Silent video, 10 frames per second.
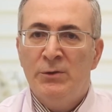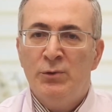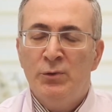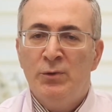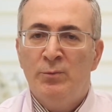
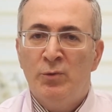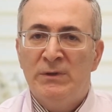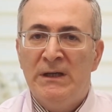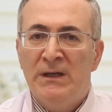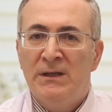Çünkü
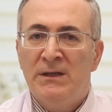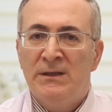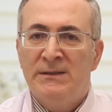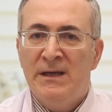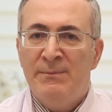burada
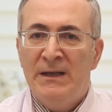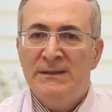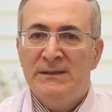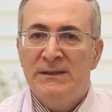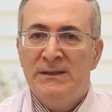e, temel
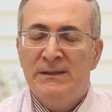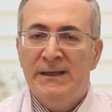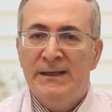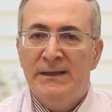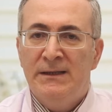
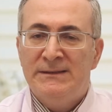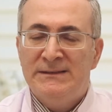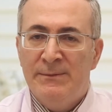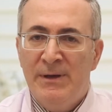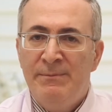
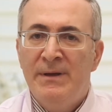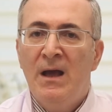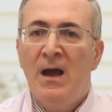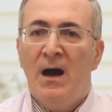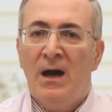sebep
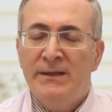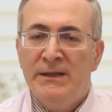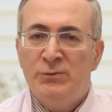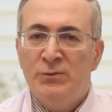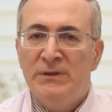
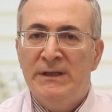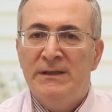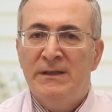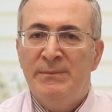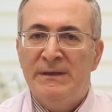anne
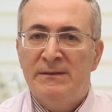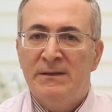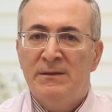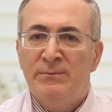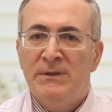sütündeki bir
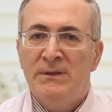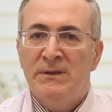takım